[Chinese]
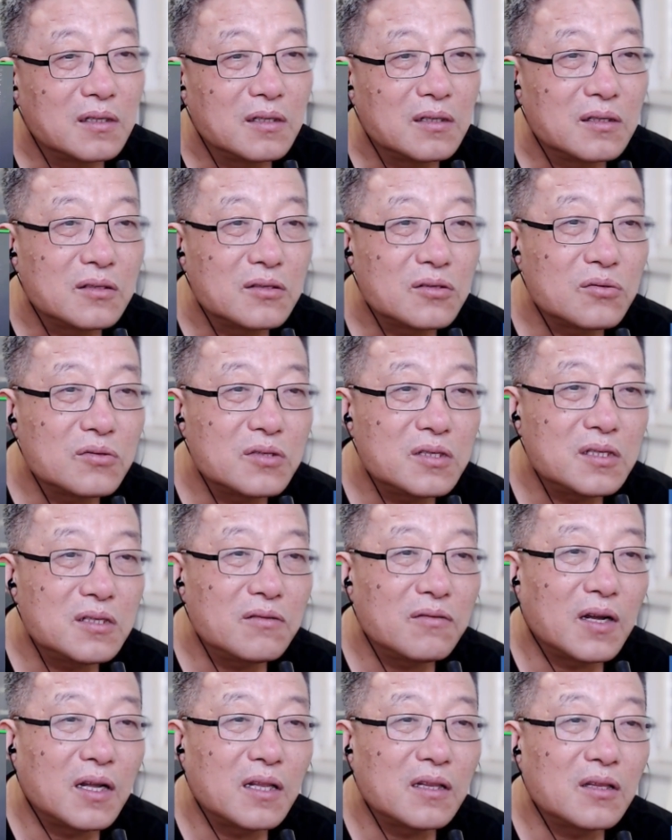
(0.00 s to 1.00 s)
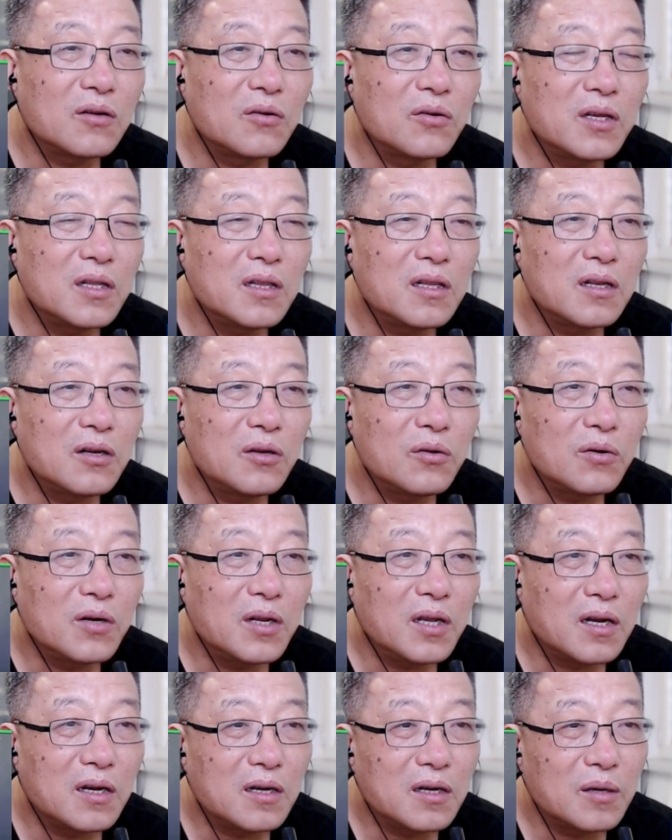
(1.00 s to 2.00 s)
从今晚抖音的流
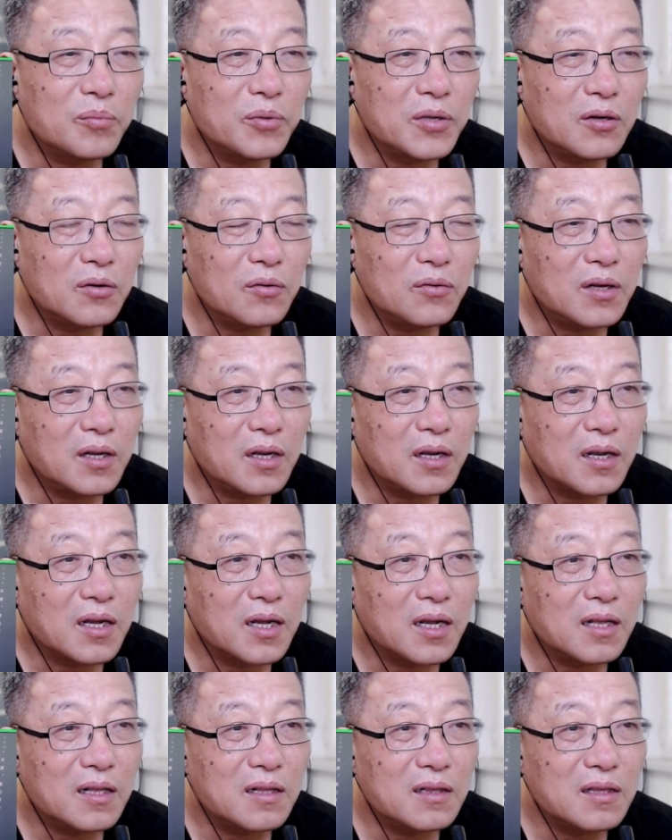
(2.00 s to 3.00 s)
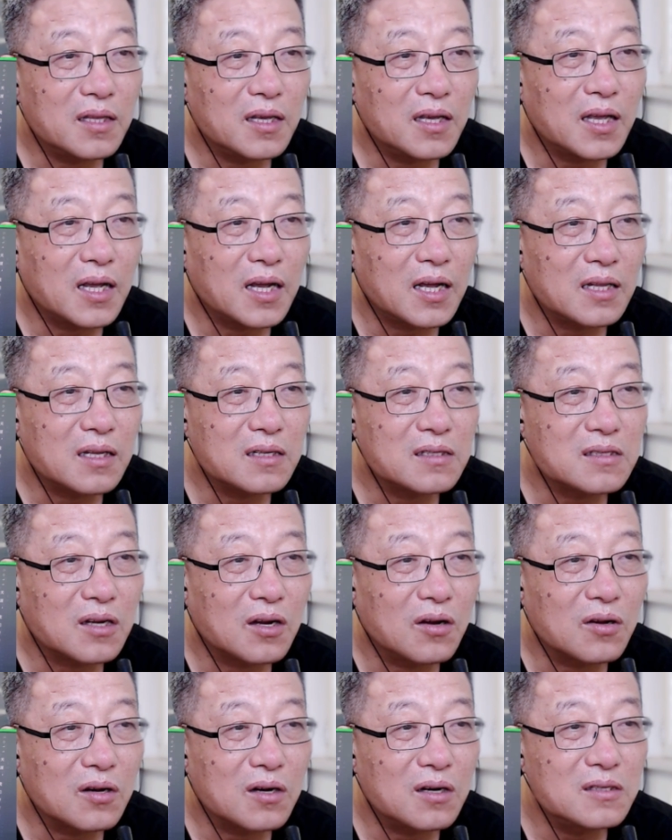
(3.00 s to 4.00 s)
量和评论来看，天涯的
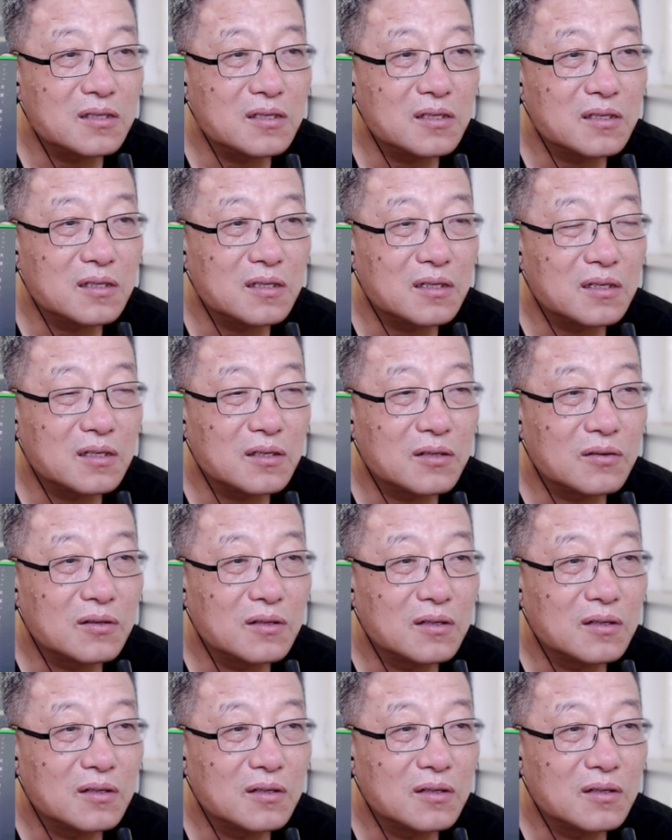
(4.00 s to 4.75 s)
草根精英，